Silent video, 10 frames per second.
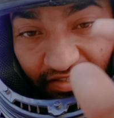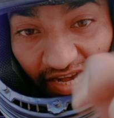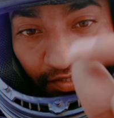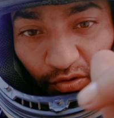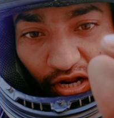
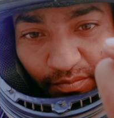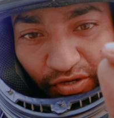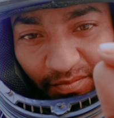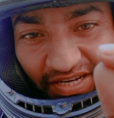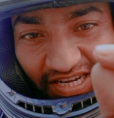টাইট করার
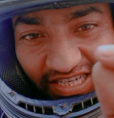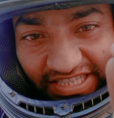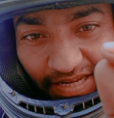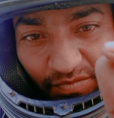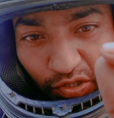পর আবার
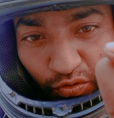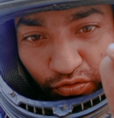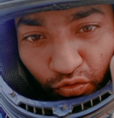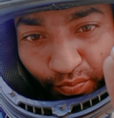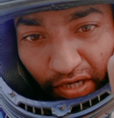নাটের সামনে একটু
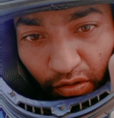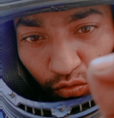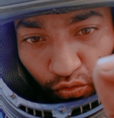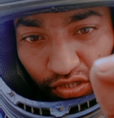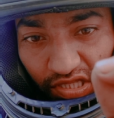সুপার
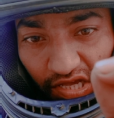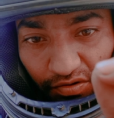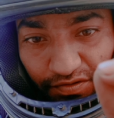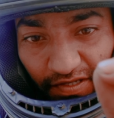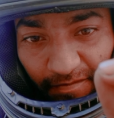গ্লু দিয়ে
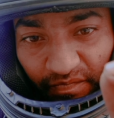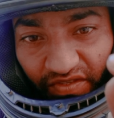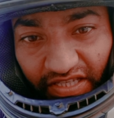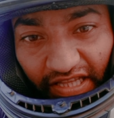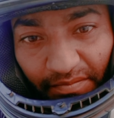দেওয়া হয়েছে
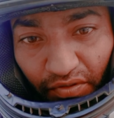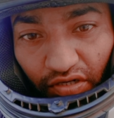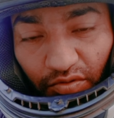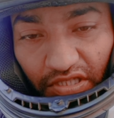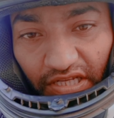যাতে
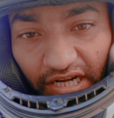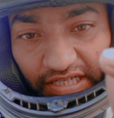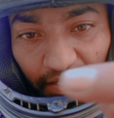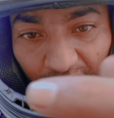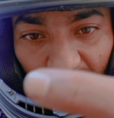পরবর্তীতে
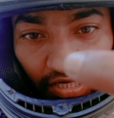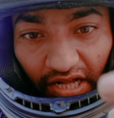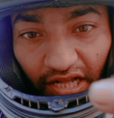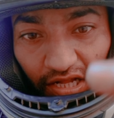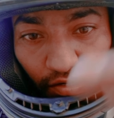নাটটা আবার
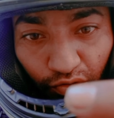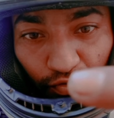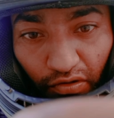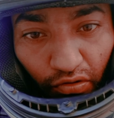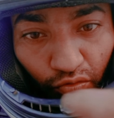লুজ
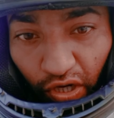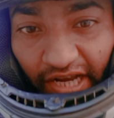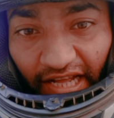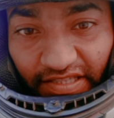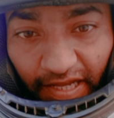হলেও খুলে
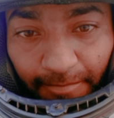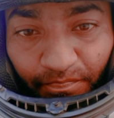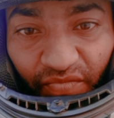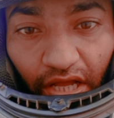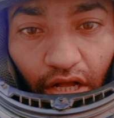না যায়
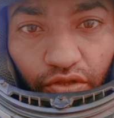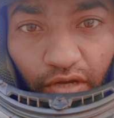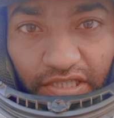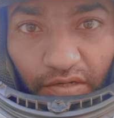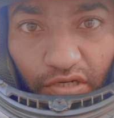তো
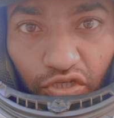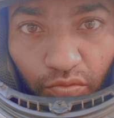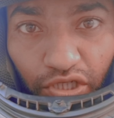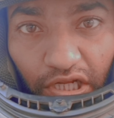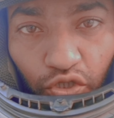আশা করি
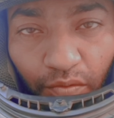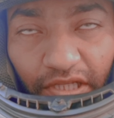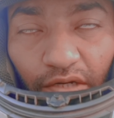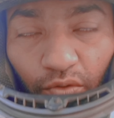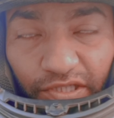সমস্যাটা
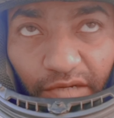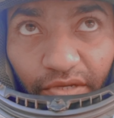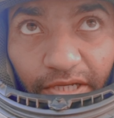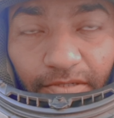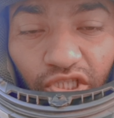সমাধান হয়ে
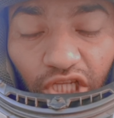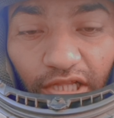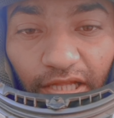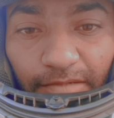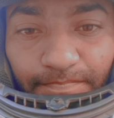যাবে
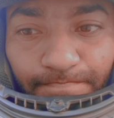ইনশাল্লাহ